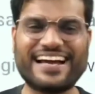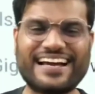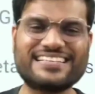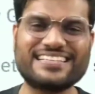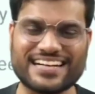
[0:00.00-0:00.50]
अभी
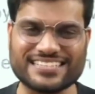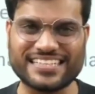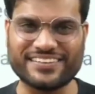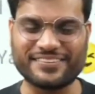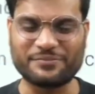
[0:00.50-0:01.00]
ना ऐसे
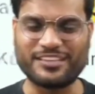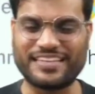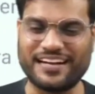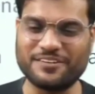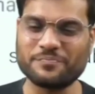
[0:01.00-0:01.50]
अजय देवगन
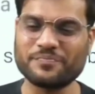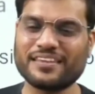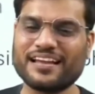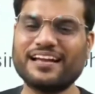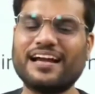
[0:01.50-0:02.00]
बोलता
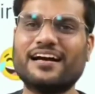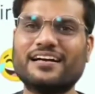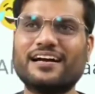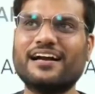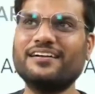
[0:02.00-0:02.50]

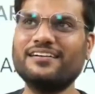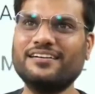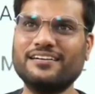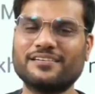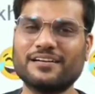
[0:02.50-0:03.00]
है
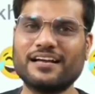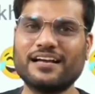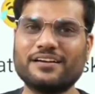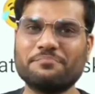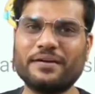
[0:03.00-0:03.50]

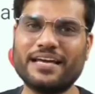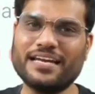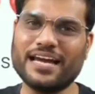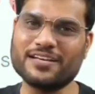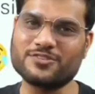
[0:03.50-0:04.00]

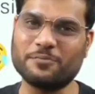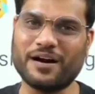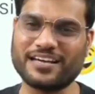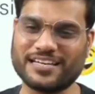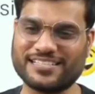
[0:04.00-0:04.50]
मेरी है जुबा